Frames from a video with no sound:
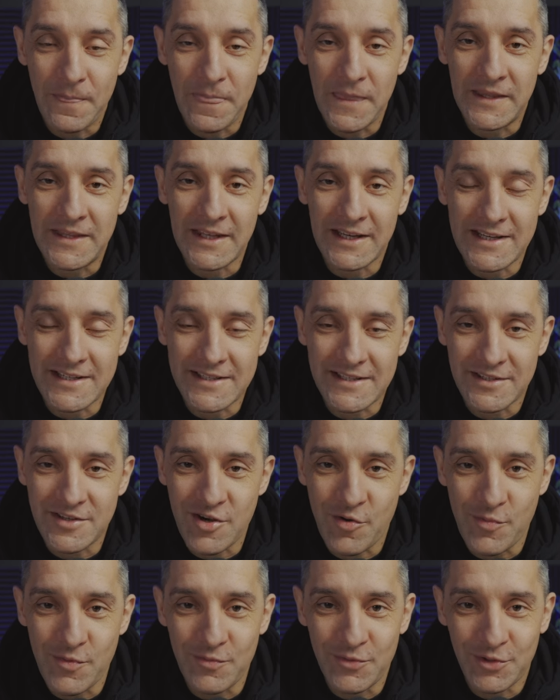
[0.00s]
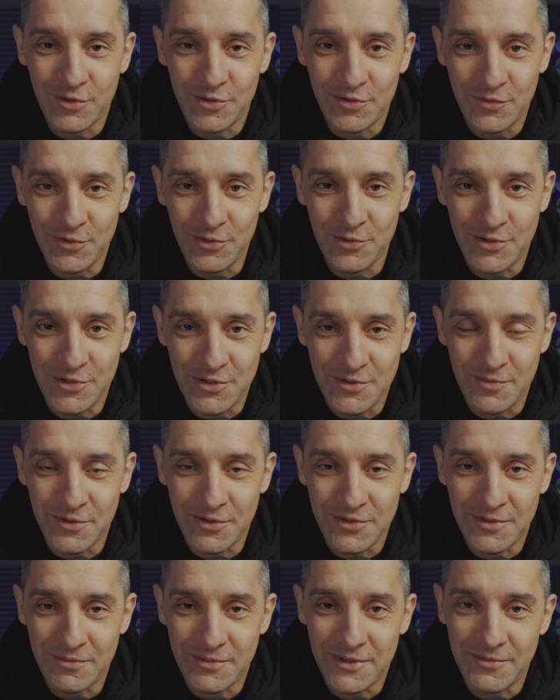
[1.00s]
I teraz chciałbym to odwrócić, bo
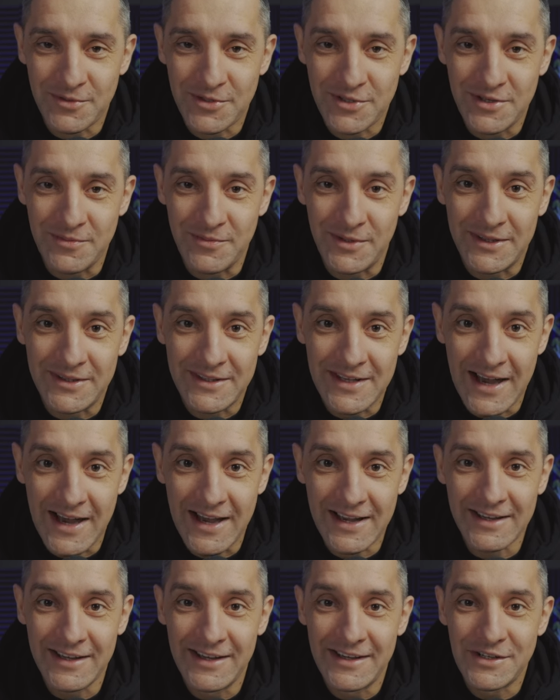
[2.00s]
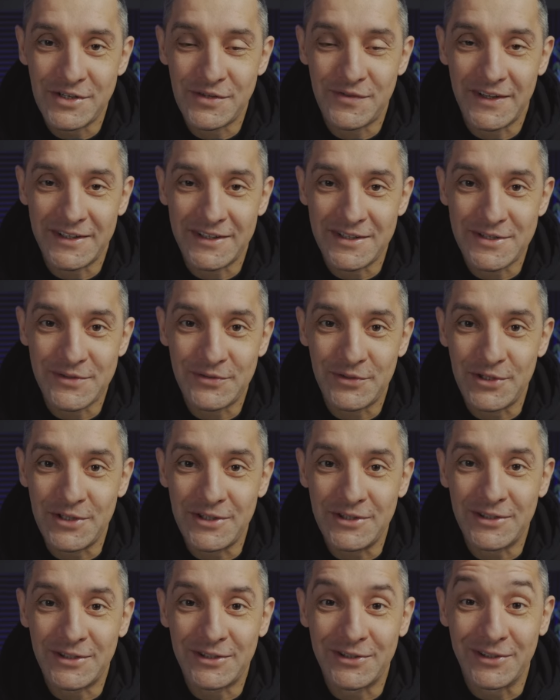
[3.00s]
sobie myślimy, tak, świadectwo
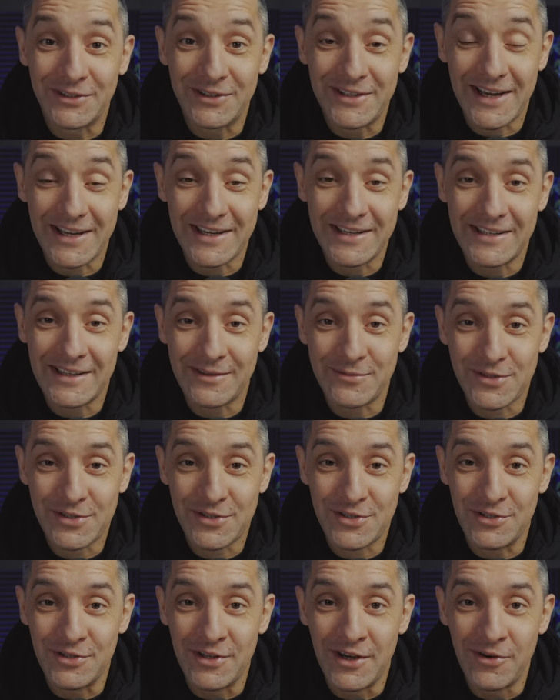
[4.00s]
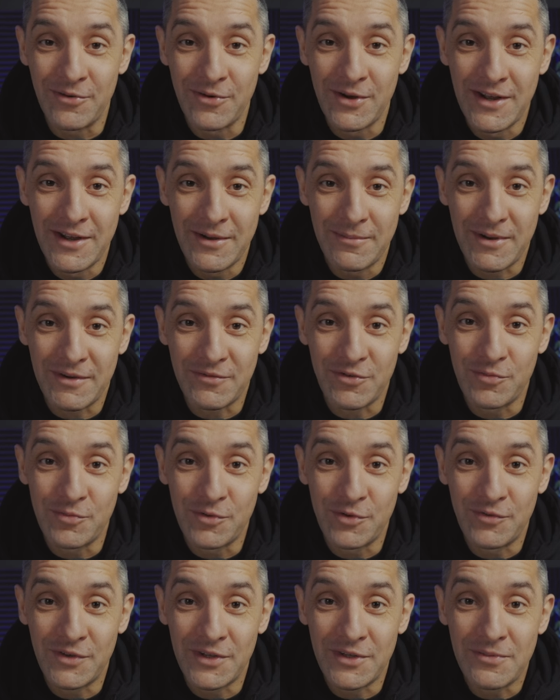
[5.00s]
innych dodaje nam skrzydeł. Paweł
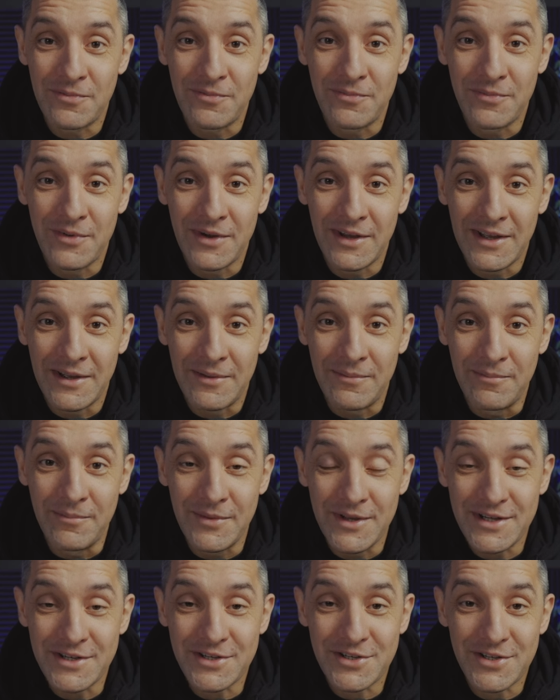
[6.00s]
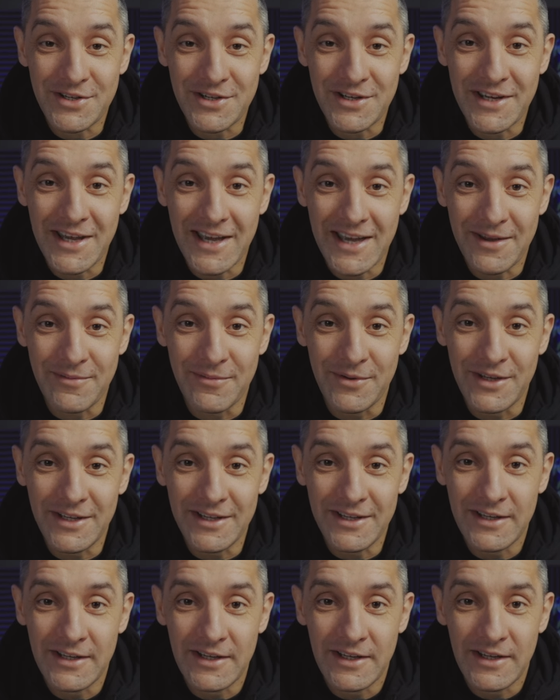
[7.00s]
mówi, my
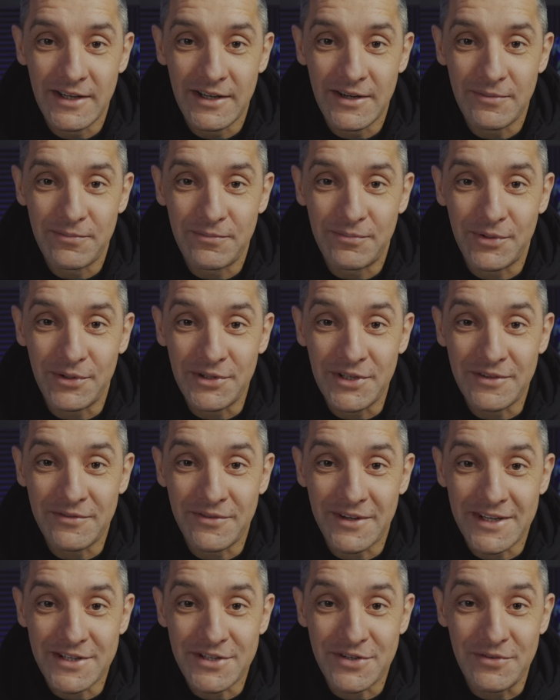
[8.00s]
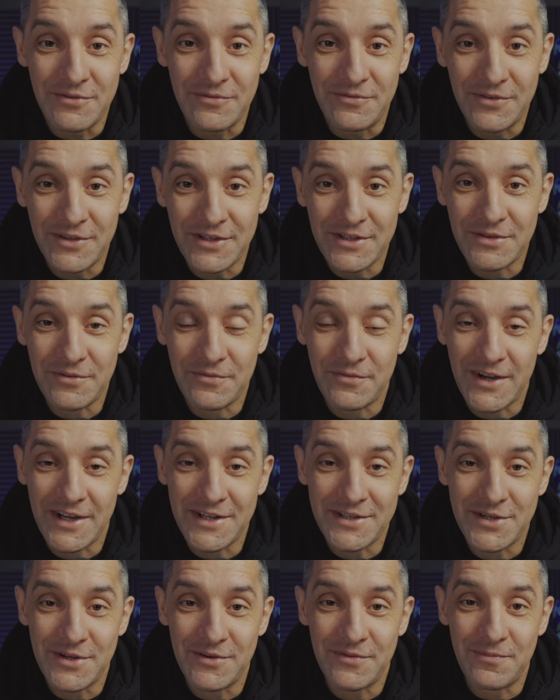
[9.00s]
żyjemy, ponieważ
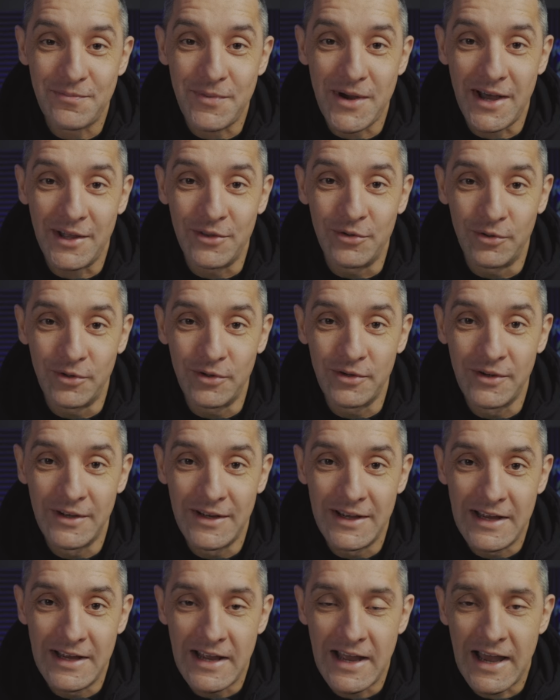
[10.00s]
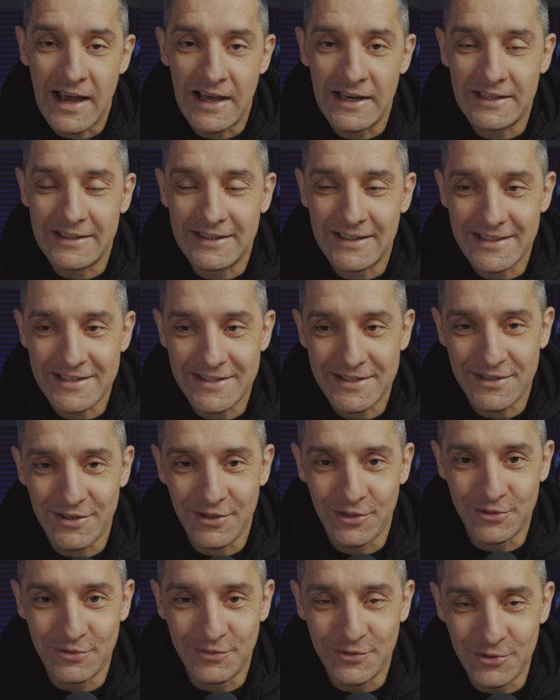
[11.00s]
wytrwacie w Panu ale teraz
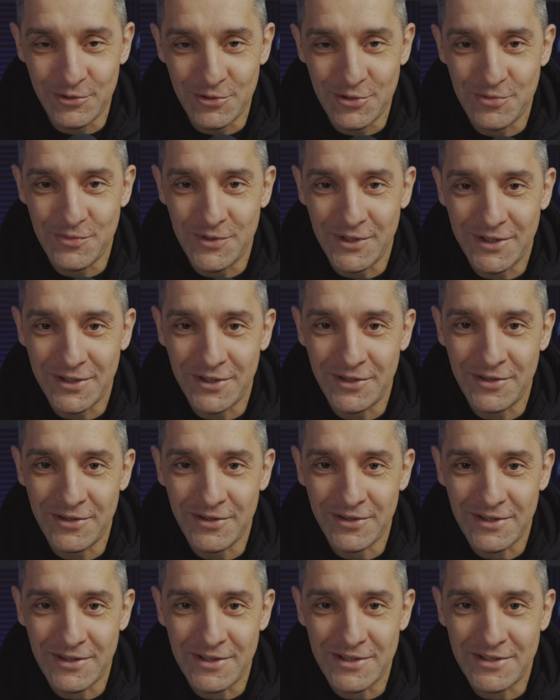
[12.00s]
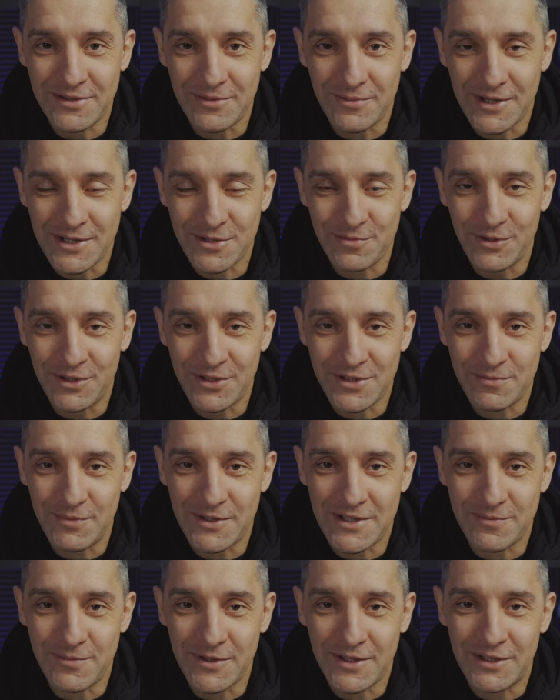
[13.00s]
odwróćmy to i zobaczmy to z
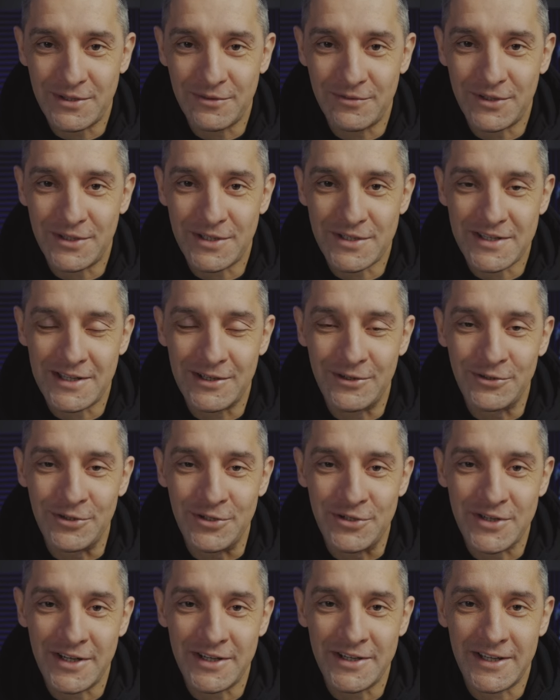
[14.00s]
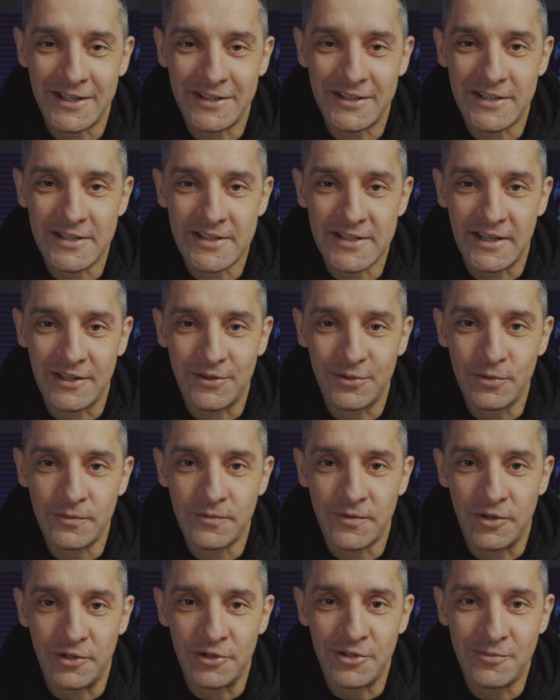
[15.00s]
perspektywy Tesaloniczan,
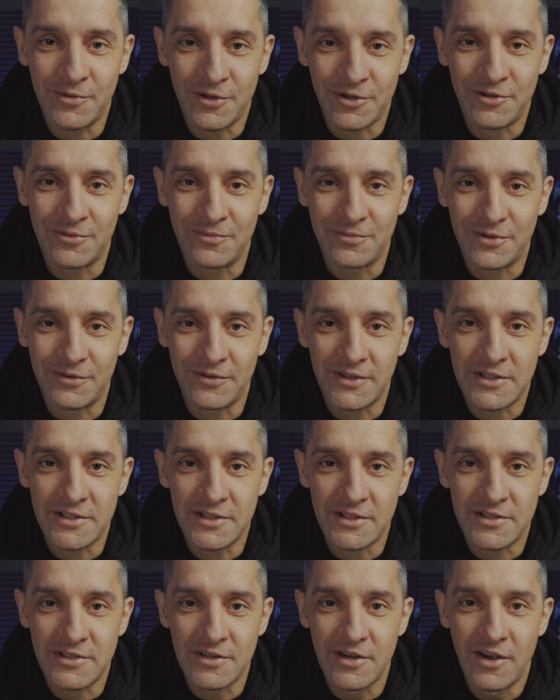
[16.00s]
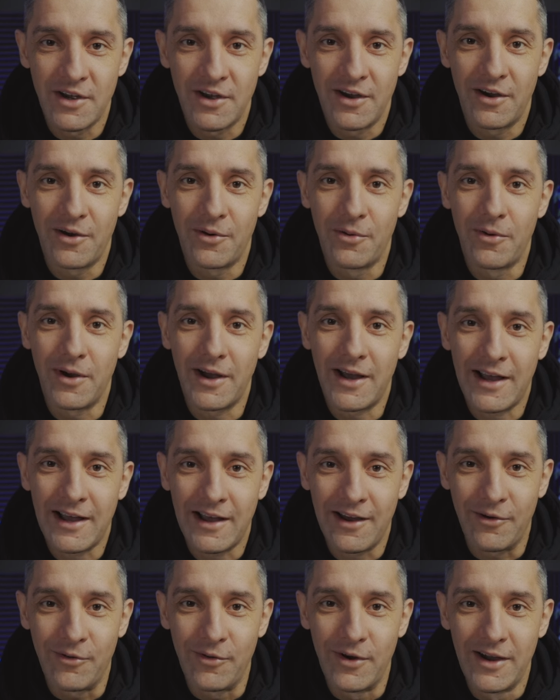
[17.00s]
adresatów. Oni mogą powiedzieć:
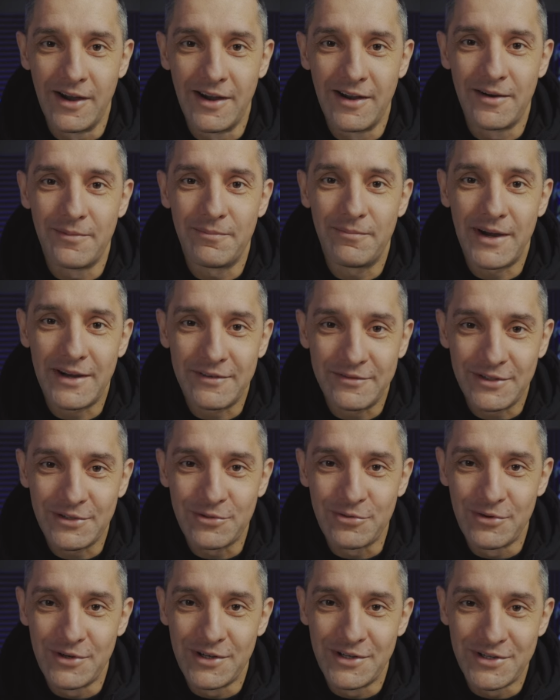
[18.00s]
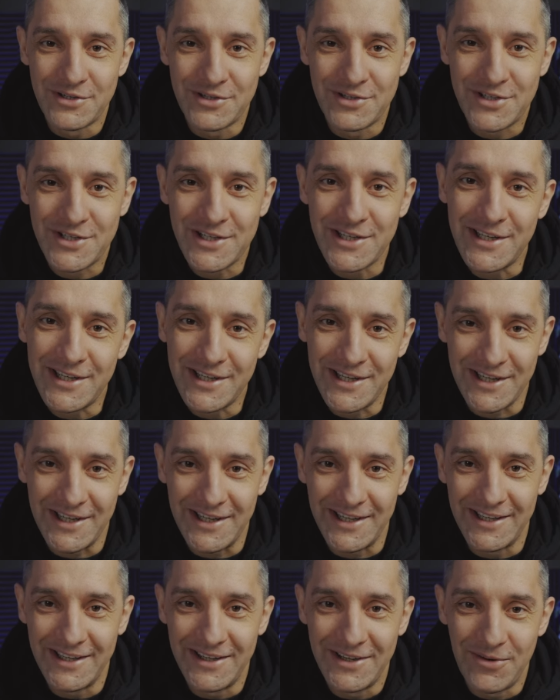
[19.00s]
Wow, Paweł
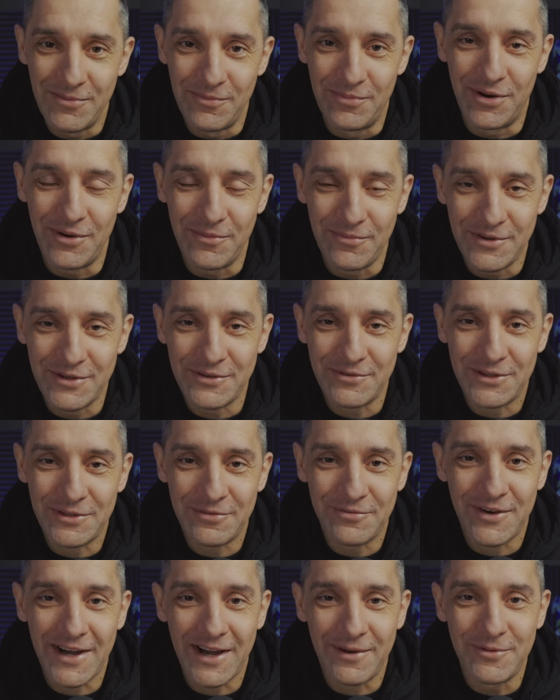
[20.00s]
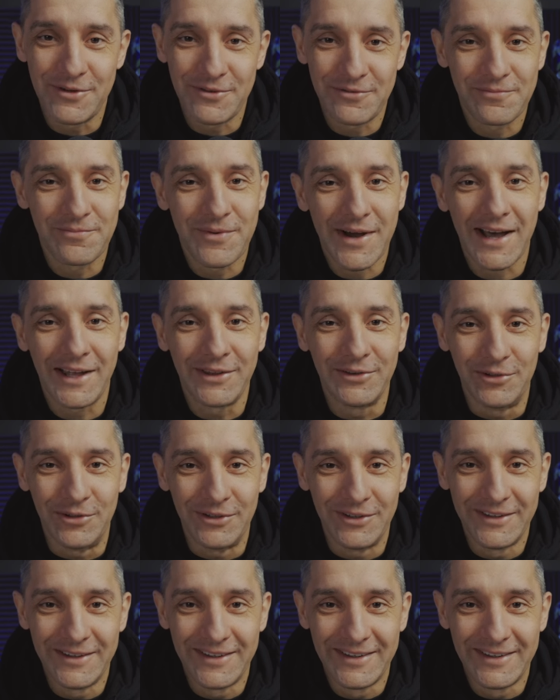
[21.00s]
żyje, bo my trwamy w Panu.